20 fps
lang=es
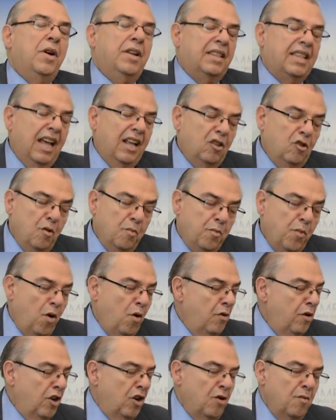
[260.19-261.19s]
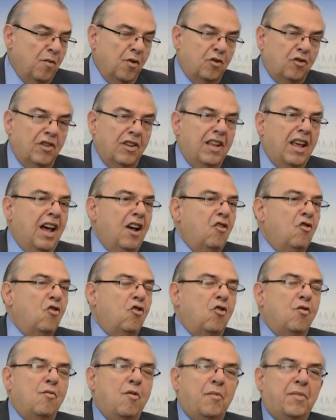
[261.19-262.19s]
pues tanto Publix como
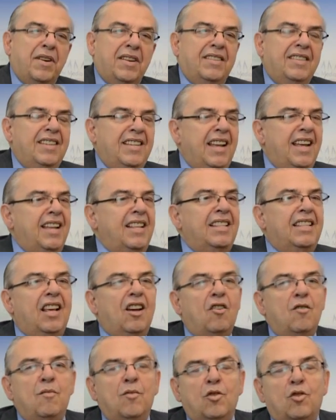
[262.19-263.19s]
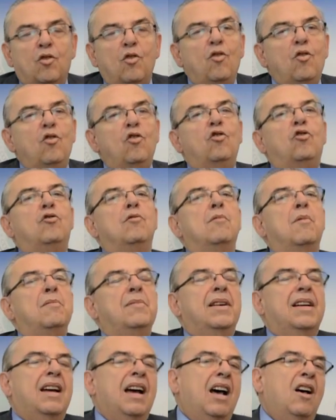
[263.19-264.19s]
Sedano, como Presidente, como todos los
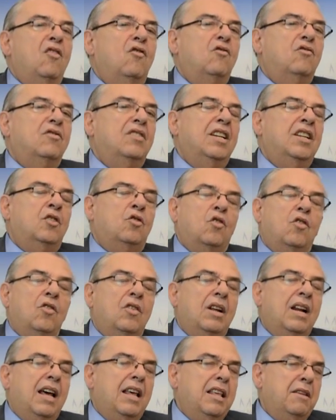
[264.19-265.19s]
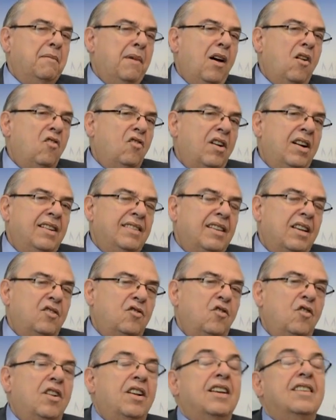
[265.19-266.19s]
supermercados y todas las demás
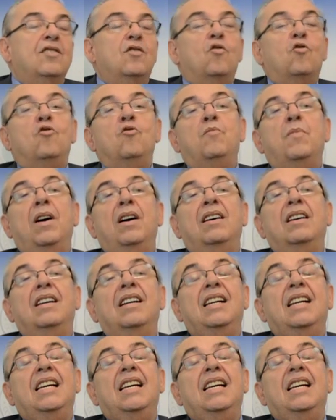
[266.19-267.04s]
organizaciones que se ocupan